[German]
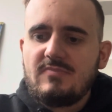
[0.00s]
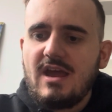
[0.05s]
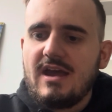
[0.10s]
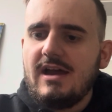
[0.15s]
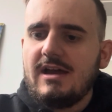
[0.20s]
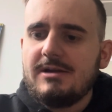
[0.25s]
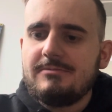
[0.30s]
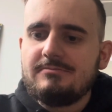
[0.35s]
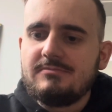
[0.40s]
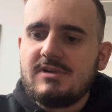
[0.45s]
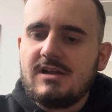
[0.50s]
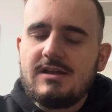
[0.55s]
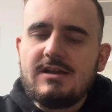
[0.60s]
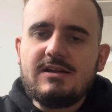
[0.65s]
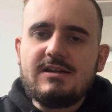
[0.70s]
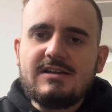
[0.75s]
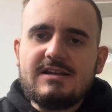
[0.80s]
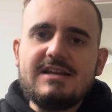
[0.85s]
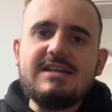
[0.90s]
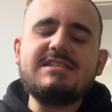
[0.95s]
Ähm,
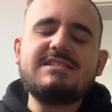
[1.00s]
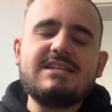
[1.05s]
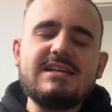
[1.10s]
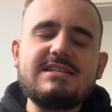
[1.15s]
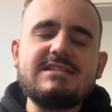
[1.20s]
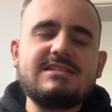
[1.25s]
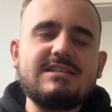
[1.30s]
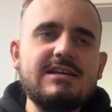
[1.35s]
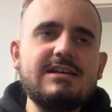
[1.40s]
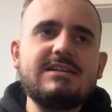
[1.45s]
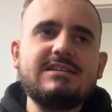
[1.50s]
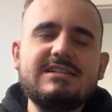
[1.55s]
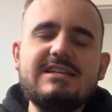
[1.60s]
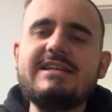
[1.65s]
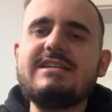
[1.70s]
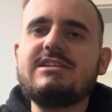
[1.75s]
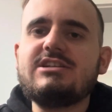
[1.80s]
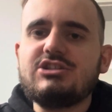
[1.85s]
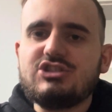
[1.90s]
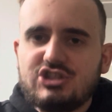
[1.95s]
ist jetzt
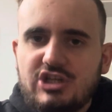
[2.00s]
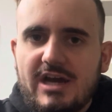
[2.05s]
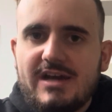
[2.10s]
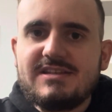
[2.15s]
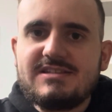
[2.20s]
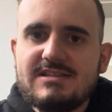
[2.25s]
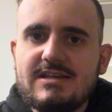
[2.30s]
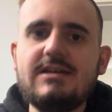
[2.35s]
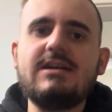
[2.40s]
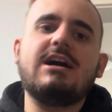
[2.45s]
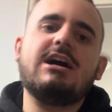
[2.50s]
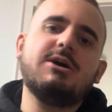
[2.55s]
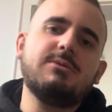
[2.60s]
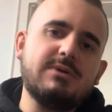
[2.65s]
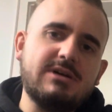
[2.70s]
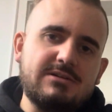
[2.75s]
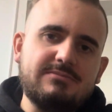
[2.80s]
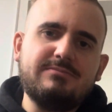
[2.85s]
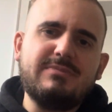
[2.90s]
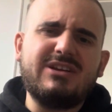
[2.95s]
nicht scheiße,
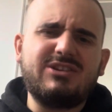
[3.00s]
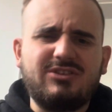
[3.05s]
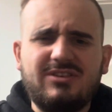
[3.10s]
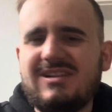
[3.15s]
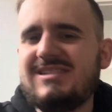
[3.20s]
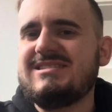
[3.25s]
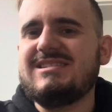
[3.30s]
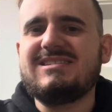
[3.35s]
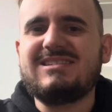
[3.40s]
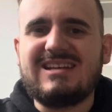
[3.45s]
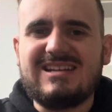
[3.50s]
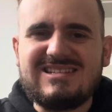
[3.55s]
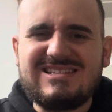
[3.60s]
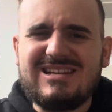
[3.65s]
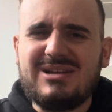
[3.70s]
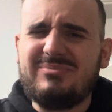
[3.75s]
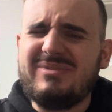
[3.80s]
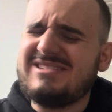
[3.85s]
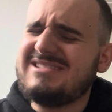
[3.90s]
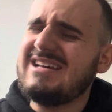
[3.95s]
aber McDonalds ist ganz
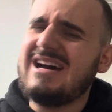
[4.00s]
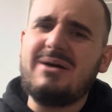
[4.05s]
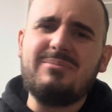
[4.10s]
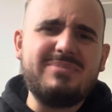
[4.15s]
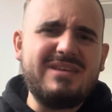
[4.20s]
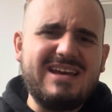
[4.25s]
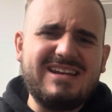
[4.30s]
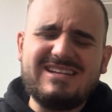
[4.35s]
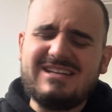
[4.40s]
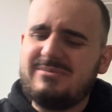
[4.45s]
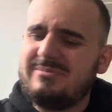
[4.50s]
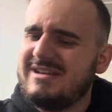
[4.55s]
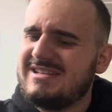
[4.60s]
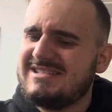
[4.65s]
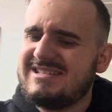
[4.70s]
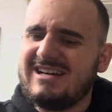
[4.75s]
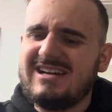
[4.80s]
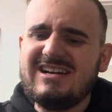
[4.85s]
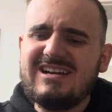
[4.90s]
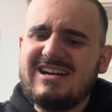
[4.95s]
klar besser. Ambiente
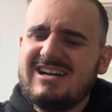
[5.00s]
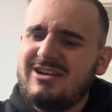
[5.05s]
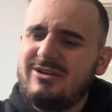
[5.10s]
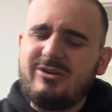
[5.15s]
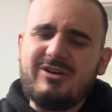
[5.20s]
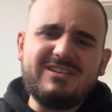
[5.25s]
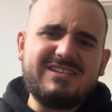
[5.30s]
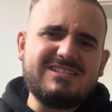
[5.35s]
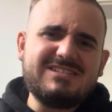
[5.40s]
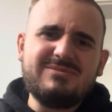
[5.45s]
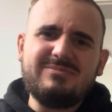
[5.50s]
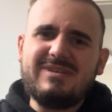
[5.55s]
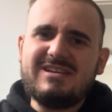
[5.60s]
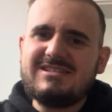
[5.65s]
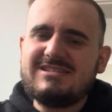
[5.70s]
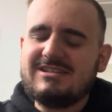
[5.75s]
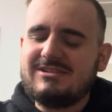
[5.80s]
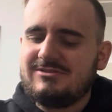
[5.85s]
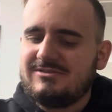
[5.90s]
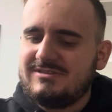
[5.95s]
besser, Leute sind
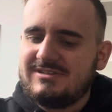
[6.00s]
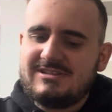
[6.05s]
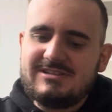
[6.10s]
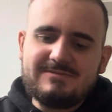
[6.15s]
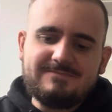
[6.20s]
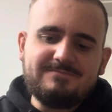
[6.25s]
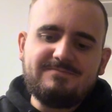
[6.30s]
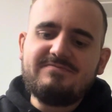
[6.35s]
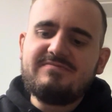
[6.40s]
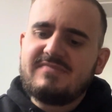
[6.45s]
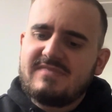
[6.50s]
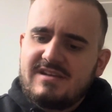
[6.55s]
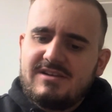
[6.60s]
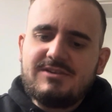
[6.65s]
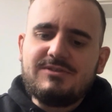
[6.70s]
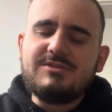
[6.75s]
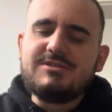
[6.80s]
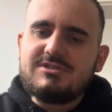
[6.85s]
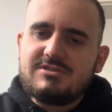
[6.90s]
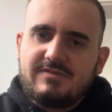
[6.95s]
besser und,
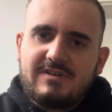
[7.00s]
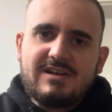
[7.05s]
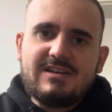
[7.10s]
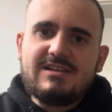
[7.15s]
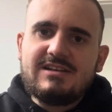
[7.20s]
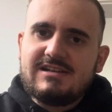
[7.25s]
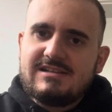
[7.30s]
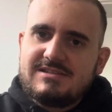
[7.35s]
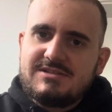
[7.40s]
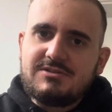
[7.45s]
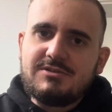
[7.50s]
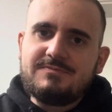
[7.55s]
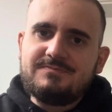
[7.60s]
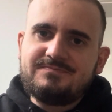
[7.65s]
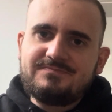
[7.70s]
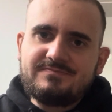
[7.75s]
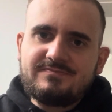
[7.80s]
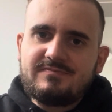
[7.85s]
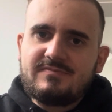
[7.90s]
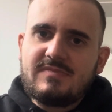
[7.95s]
und so weiter. Also
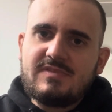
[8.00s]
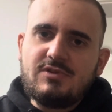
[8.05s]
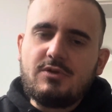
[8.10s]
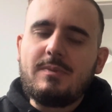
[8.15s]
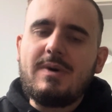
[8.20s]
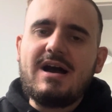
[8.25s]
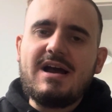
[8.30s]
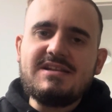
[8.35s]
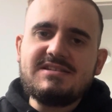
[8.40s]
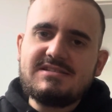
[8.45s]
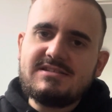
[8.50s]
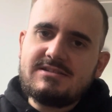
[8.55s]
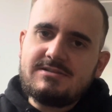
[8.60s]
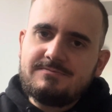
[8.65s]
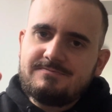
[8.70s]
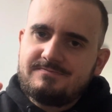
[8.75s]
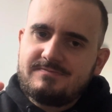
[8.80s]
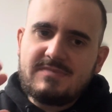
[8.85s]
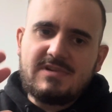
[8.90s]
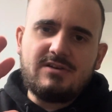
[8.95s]
Nummer 1.
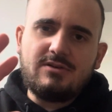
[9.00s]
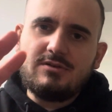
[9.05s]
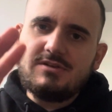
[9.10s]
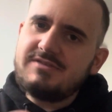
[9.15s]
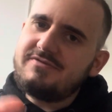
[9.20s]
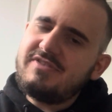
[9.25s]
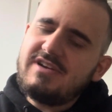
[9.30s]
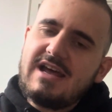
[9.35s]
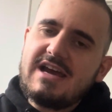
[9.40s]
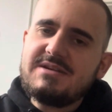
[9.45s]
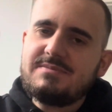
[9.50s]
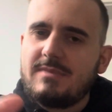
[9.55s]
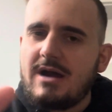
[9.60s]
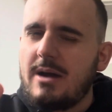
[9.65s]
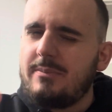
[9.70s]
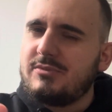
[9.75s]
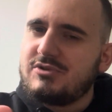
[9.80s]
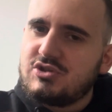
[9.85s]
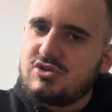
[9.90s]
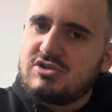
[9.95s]
Und vielleicht mal
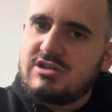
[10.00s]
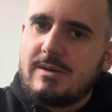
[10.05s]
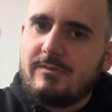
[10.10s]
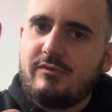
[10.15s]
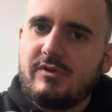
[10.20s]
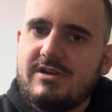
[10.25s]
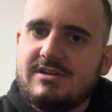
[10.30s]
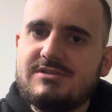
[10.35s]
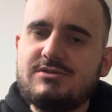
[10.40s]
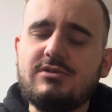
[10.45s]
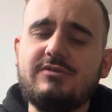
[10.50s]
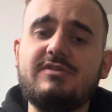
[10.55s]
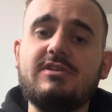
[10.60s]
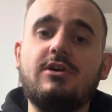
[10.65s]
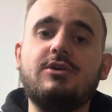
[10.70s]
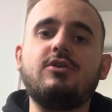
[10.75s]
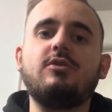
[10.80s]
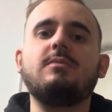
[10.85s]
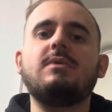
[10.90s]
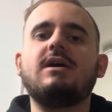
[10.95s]
ab und zu Subway, das dürft ihr
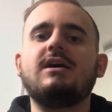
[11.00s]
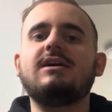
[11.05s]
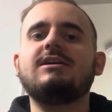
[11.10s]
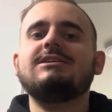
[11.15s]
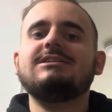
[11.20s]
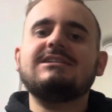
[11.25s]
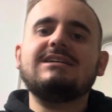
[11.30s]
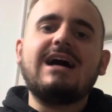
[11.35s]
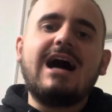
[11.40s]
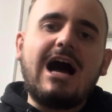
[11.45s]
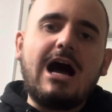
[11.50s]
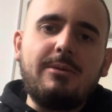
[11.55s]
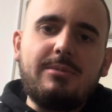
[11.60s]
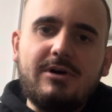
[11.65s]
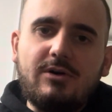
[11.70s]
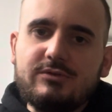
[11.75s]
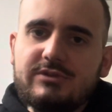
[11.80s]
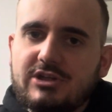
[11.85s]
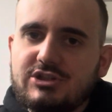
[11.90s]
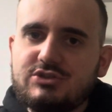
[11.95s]
auch noch machen.
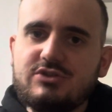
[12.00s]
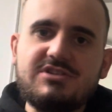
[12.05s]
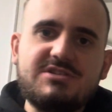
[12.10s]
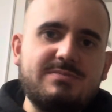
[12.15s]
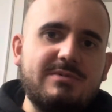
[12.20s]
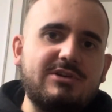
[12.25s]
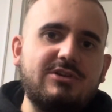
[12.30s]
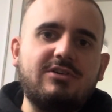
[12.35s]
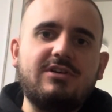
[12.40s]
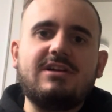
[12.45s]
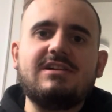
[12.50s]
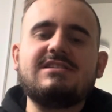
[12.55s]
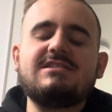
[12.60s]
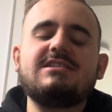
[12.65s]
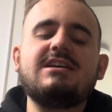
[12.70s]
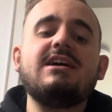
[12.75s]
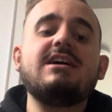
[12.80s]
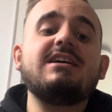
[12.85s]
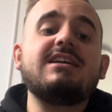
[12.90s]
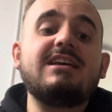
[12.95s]
Aber unterstützt McDonalds,
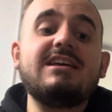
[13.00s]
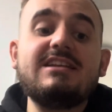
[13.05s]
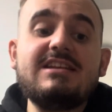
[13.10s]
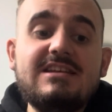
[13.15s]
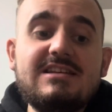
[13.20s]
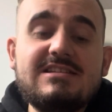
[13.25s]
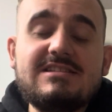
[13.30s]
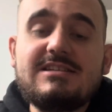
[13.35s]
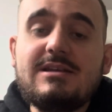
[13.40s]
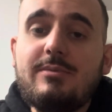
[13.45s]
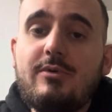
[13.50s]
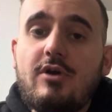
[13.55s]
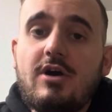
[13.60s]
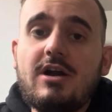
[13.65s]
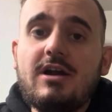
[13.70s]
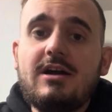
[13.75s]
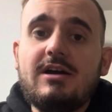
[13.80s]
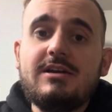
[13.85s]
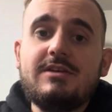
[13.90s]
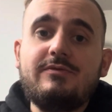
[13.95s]
genießt die
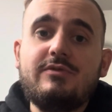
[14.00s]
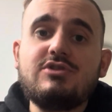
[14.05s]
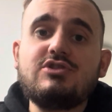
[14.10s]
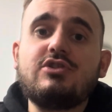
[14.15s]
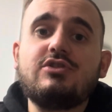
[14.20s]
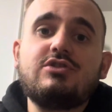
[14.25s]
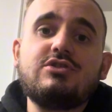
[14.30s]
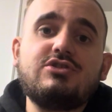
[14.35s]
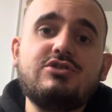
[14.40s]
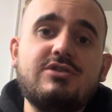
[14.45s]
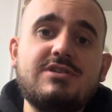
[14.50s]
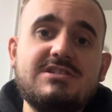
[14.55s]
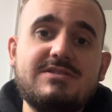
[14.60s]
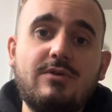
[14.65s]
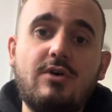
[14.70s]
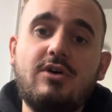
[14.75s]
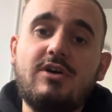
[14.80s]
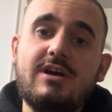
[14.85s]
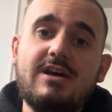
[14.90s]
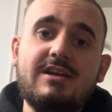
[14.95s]
Burger. Ich wünsche euch ein schönes
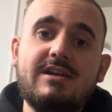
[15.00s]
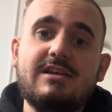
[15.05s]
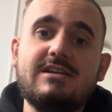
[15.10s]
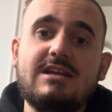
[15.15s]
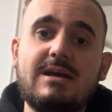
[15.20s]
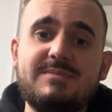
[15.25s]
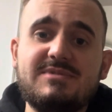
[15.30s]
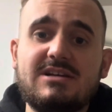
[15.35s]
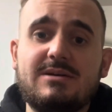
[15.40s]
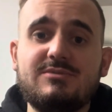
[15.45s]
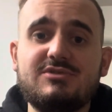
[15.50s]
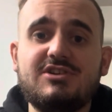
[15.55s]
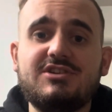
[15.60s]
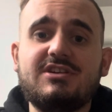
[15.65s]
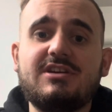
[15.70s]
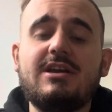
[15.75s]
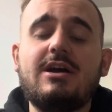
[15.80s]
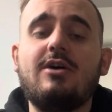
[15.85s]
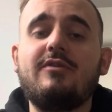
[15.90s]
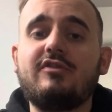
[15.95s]
Wochenende. Ich habe sie am
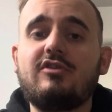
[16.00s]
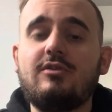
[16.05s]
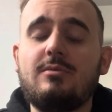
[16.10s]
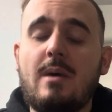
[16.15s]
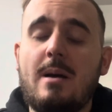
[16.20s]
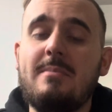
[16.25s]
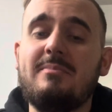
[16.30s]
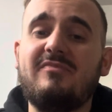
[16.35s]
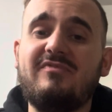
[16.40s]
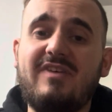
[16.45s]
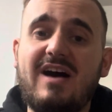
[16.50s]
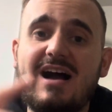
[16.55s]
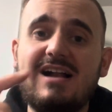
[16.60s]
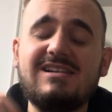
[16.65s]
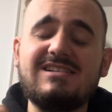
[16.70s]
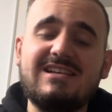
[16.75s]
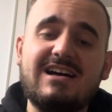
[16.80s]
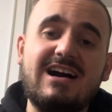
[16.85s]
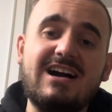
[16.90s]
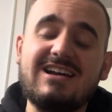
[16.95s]
Sonntag hier aufgenommen. Am
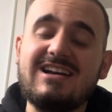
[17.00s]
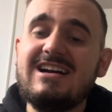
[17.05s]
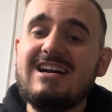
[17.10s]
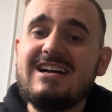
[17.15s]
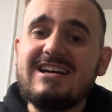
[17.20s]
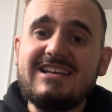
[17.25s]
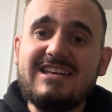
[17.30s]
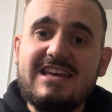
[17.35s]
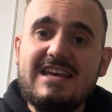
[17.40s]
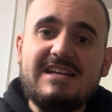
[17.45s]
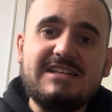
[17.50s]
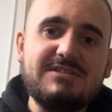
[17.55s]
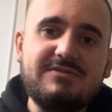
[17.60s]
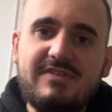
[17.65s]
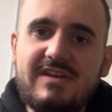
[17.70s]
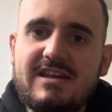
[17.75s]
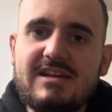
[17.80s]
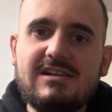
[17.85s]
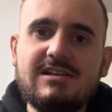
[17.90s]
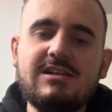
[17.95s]
Wahltag geht
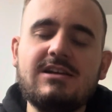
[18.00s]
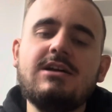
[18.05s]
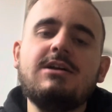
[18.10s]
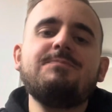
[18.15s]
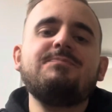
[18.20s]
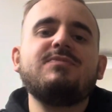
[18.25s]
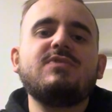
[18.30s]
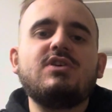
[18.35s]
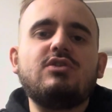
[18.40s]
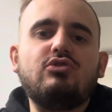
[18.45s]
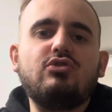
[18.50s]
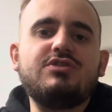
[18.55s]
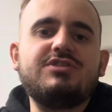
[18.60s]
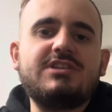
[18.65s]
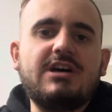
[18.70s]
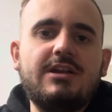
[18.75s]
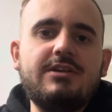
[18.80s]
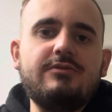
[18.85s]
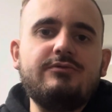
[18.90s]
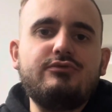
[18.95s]
wählen. Und
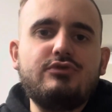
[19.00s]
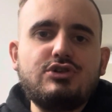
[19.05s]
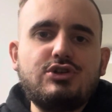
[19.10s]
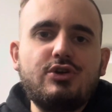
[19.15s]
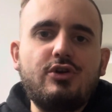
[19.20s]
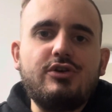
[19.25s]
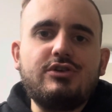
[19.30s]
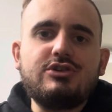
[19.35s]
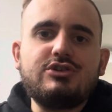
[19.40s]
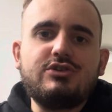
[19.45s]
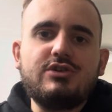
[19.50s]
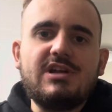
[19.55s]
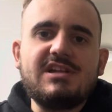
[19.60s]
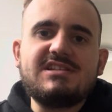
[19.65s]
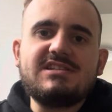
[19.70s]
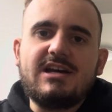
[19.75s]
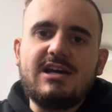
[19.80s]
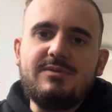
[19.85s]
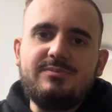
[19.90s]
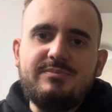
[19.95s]
dann wünsche ich euch eine schöne
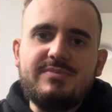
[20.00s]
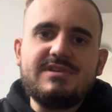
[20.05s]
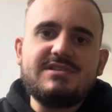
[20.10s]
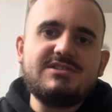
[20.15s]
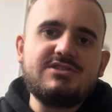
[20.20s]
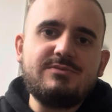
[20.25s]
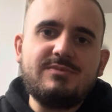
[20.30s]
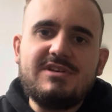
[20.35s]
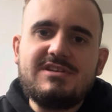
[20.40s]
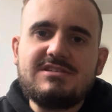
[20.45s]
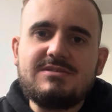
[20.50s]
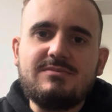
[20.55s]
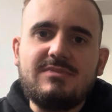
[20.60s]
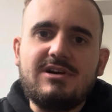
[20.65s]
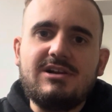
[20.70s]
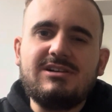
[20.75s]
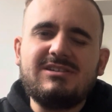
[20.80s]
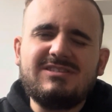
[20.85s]
Zeit. Bis zum nächsten Mal.